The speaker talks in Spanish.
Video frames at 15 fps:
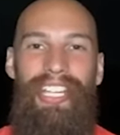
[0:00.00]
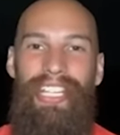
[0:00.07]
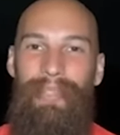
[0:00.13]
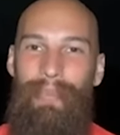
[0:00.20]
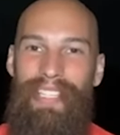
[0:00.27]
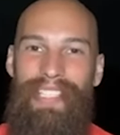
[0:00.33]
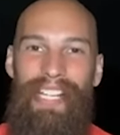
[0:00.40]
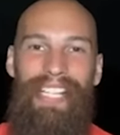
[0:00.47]
y
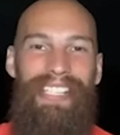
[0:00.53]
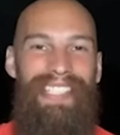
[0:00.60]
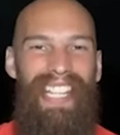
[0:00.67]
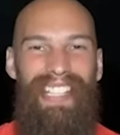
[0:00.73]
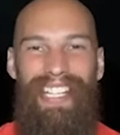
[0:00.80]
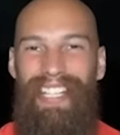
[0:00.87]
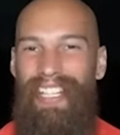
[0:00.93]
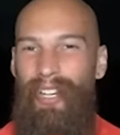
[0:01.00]
me sale el
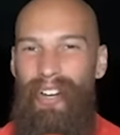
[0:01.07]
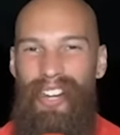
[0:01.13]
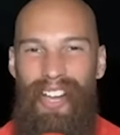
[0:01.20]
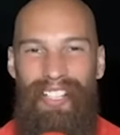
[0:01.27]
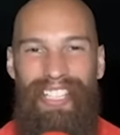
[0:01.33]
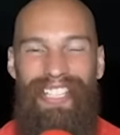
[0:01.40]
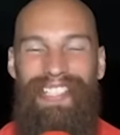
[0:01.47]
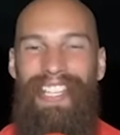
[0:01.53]
7, digo,
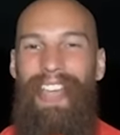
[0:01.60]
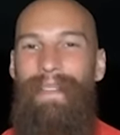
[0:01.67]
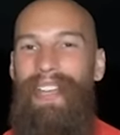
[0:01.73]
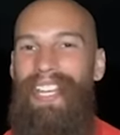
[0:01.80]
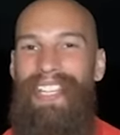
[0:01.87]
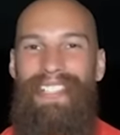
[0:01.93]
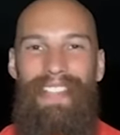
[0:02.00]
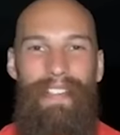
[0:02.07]
Lucky 7,
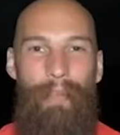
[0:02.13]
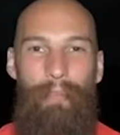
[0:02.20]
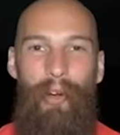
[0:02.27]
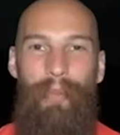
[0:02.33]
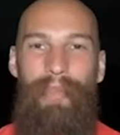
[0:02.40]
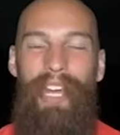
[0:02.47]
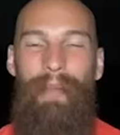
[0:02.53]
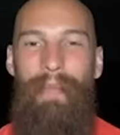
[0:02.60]
este va
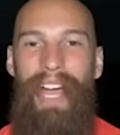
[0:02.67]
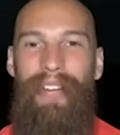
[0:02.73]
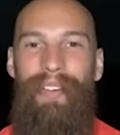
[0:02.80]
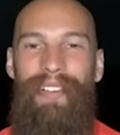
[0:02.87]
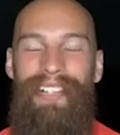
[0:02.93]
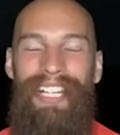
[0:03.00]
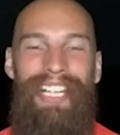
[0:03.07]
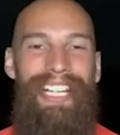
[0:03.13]
por mi
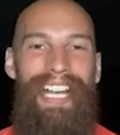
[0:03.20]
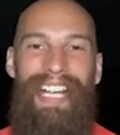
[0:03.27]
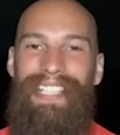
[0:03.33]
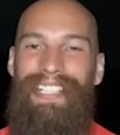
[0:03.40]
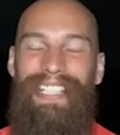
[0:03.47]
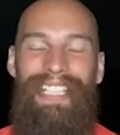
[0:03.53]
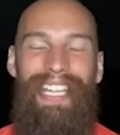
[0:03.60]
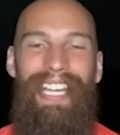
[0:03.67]
hermano.
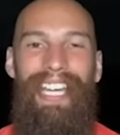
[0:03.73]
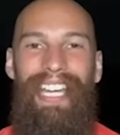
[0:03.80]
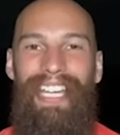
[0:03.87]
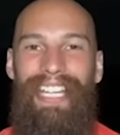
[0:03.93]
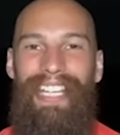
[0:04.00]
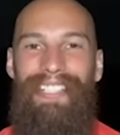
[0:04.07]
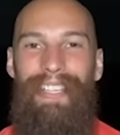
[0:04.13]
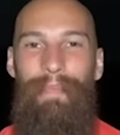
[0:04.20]
Así que
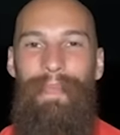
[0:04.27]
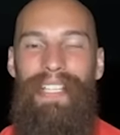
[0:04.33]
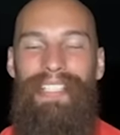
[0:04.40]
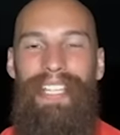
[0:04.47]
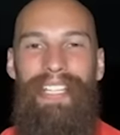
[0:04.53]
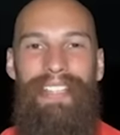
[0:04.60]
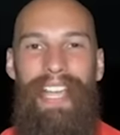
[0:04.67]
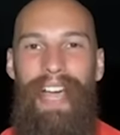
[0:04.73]
que sepas
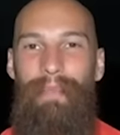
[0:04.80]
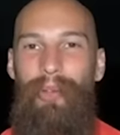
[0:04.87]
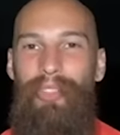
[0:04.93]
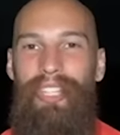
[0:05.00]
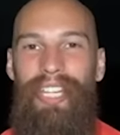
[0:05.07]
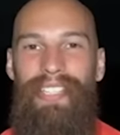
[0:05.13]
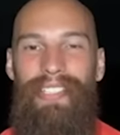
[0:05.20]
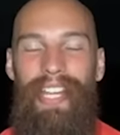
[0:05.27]
que te amo,
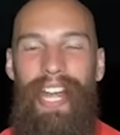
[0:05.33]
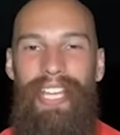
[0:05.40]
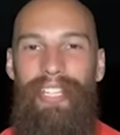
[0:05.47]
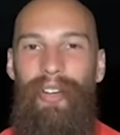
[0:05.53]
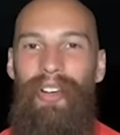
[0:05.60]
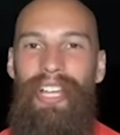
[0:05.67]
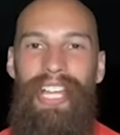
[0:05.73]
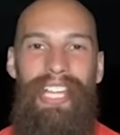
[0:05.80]
te
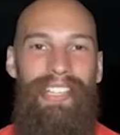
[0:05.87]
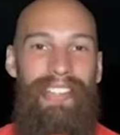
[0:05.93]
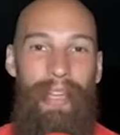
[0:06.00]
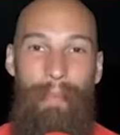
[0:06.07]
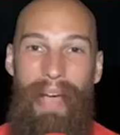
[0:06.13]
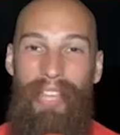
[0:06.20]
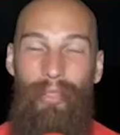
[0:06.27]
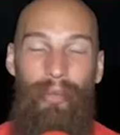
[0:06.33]
extraño, te
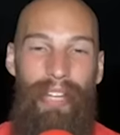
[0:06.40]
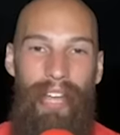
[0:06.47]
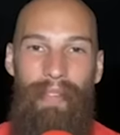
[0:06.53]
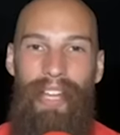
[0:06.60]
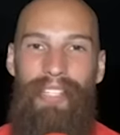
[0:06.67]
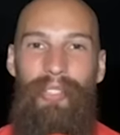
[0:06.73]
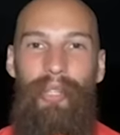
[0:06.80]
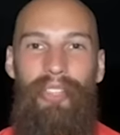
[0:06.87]
mando un
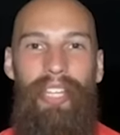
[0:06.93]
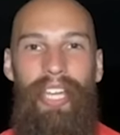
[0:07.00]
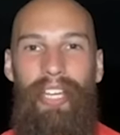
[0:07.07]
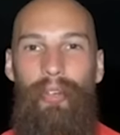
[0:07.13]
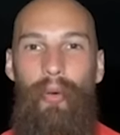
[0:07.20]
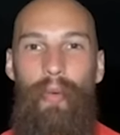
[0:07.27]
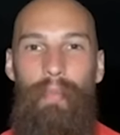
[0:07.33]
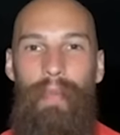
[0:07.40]
abrazote de
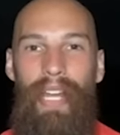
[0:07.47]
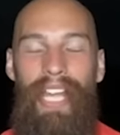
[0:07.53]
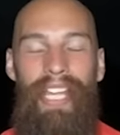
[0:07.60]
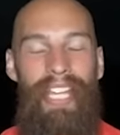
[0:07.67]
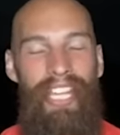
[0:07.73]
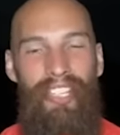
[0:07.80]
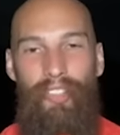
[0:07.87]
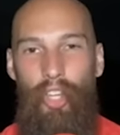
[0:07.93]
cumple.
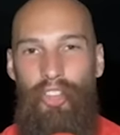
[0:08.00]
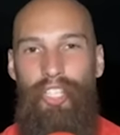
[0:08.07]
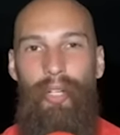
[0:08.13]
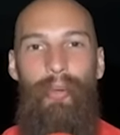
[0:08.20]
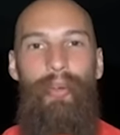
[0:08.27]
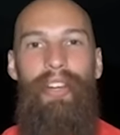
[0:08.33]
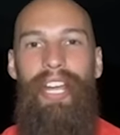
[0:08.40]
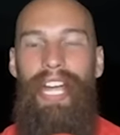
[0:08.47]
No
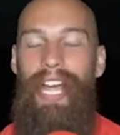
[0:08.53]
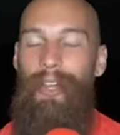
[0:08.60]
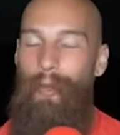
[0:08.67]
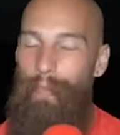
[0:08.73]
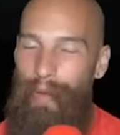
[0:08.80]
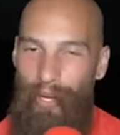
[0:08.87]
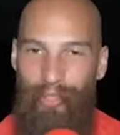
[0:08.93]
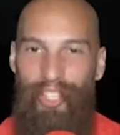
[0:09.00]
tengo un regalo,
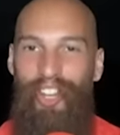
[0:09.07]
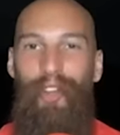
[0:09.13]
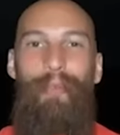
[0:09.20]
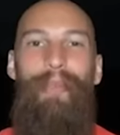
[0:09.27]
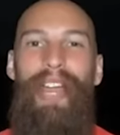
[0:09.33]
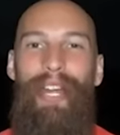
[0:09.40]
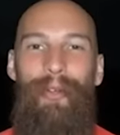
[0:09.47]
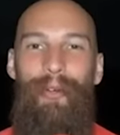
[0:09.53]
pero te
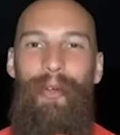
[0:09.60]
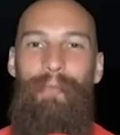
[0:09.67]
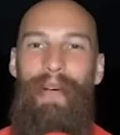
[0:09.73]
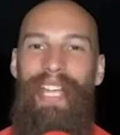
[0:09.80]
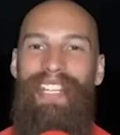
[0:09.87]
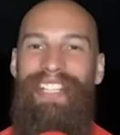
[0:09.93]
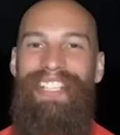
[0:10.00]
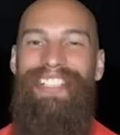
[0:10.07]
compraré uno,
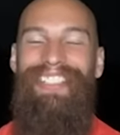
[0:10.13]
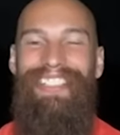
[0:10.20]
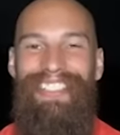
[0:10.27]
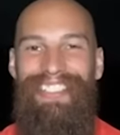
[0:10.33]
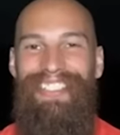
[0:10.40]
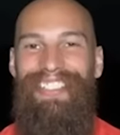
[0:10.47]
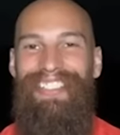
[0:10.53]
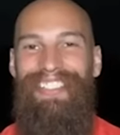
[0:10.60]
padre.
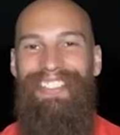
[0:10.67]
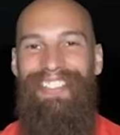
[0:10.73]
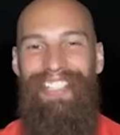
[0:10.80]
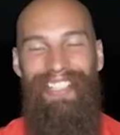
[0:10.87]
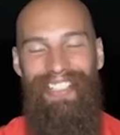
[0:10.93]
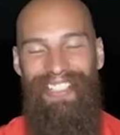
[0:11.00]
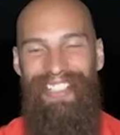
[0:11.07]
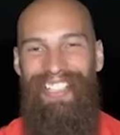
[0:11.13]

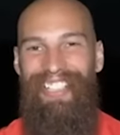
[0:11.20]
Eh,